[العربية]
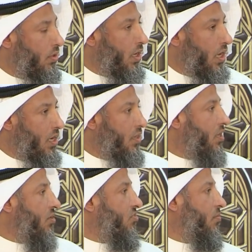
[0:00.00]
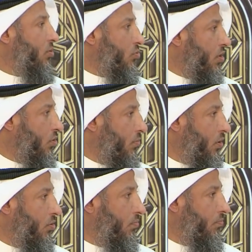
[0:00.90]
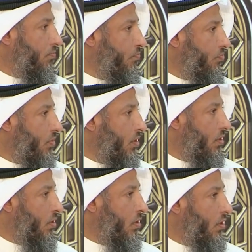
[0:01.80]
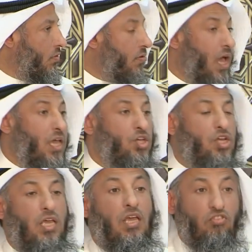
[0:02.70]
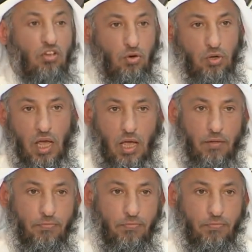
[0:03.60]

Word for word: الذين يستنبطونه منهم فأي شيء يصلك